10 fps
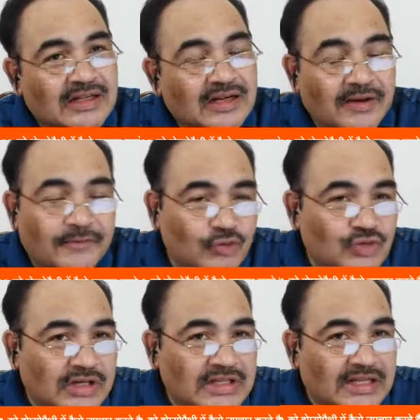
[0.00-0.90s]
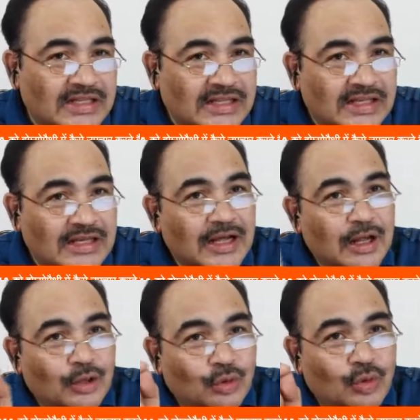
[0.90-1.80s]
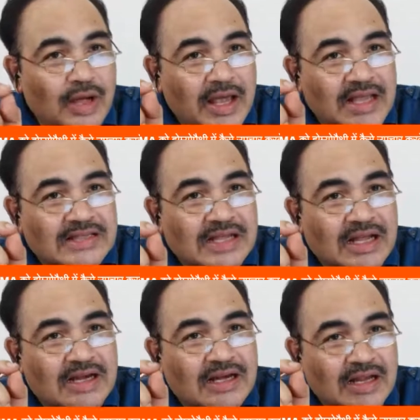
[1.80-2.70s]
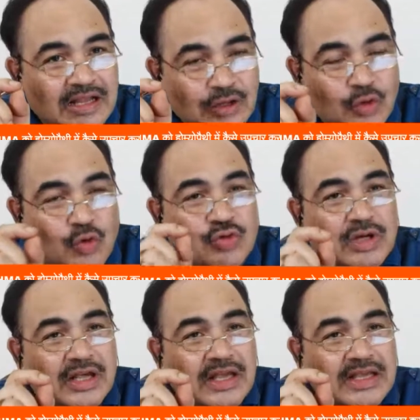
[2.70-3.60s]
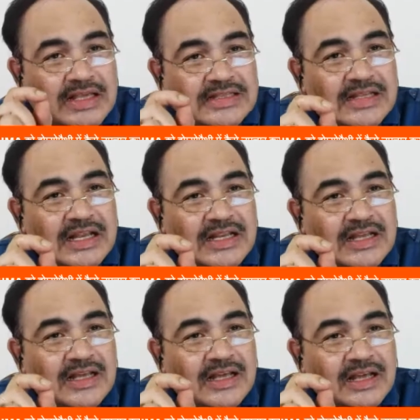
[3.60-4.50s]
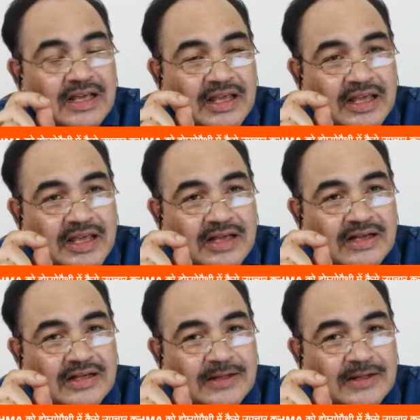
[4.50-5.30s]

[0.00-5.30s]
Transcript: कंफ्यूज कर जाते हैं तो ऐसा नहीं हो सके इसके लिए एक